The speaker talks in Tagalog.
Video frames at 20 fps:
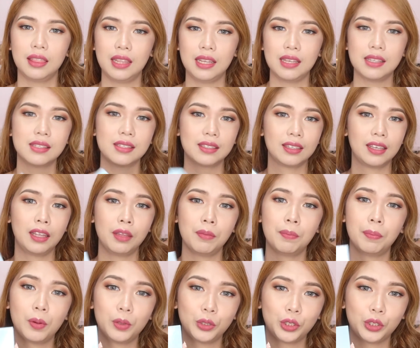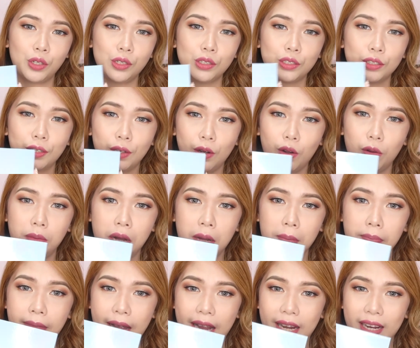this Skin Potions Glow
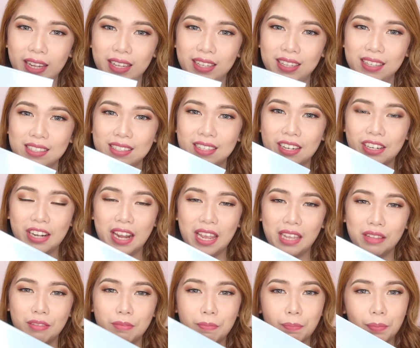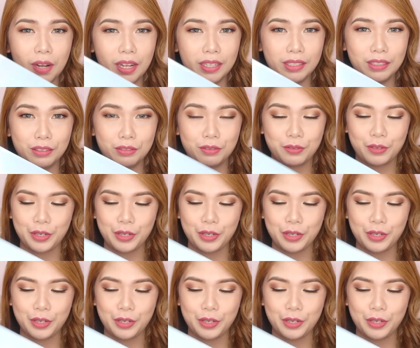Bomb Palette is the right product